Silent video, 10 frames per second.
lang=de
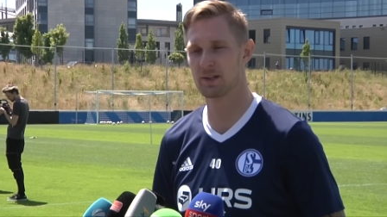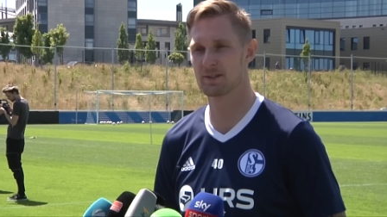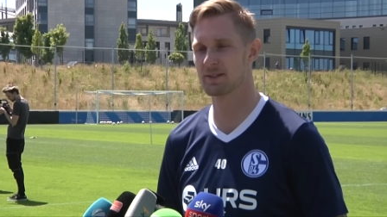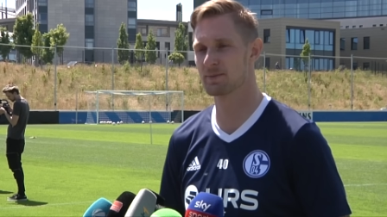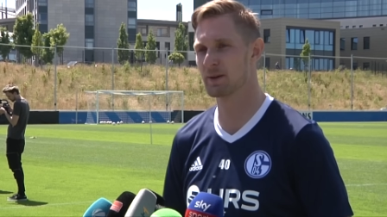
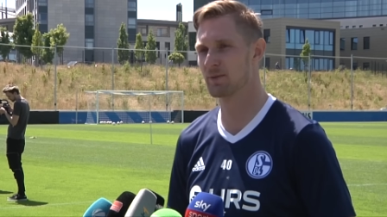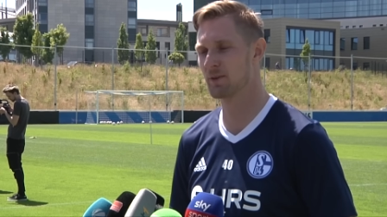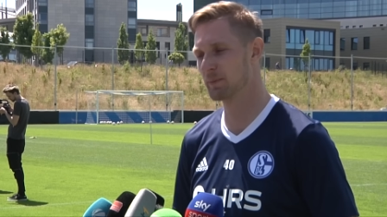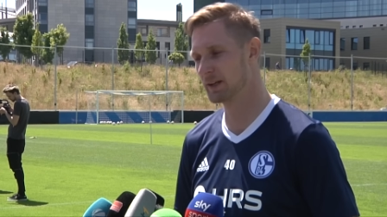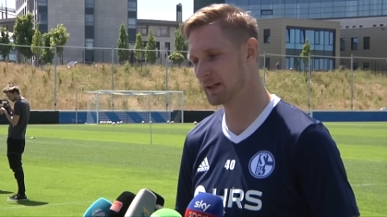Wichtig ist meine
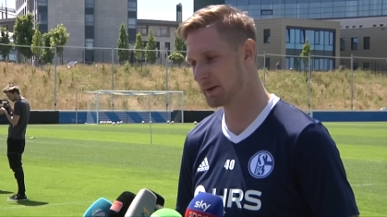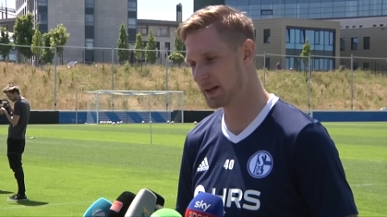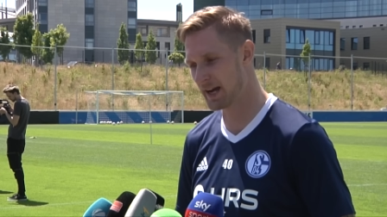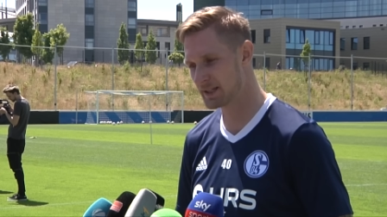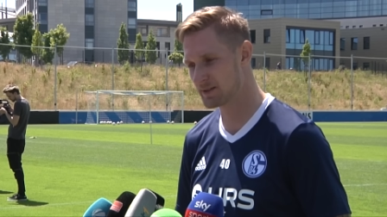Familie,
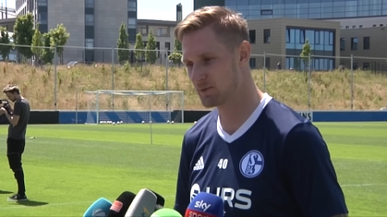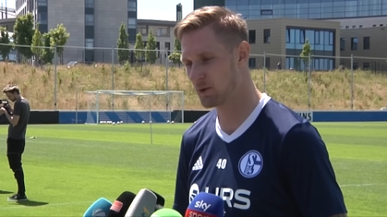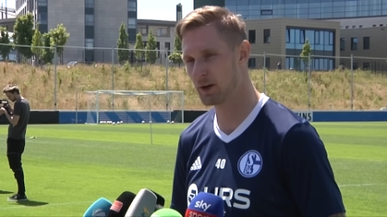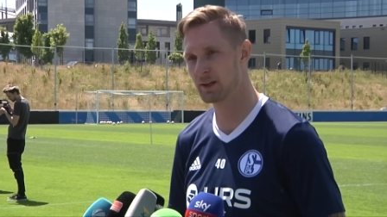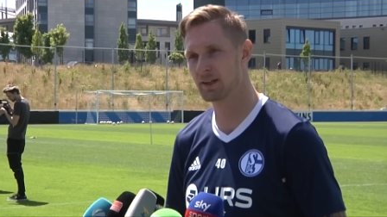meine engsten
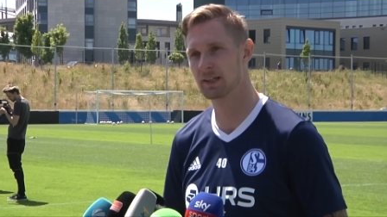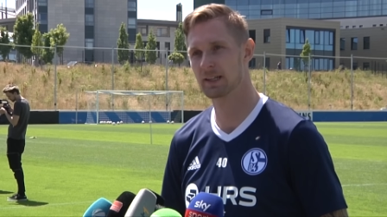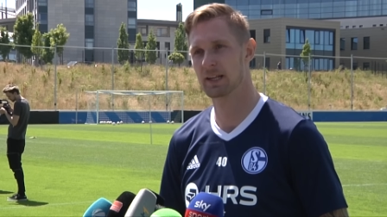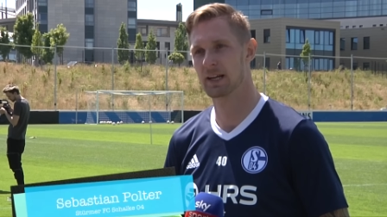Freunde